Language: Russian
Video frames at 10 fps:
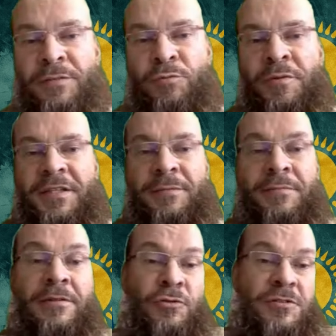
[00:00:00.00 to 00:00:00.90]
напомнить тем,
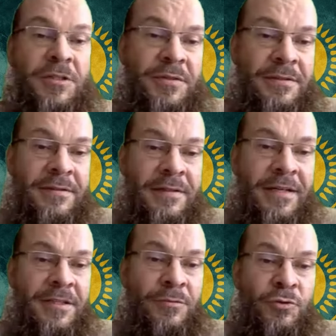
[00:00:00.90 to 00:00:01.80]
кто забыл, а
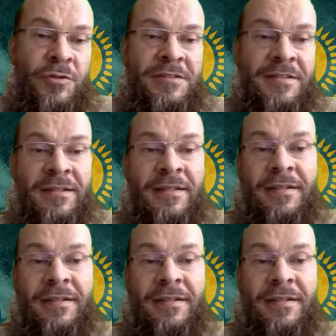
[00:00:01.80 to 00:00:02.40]
тем, кто и не знал,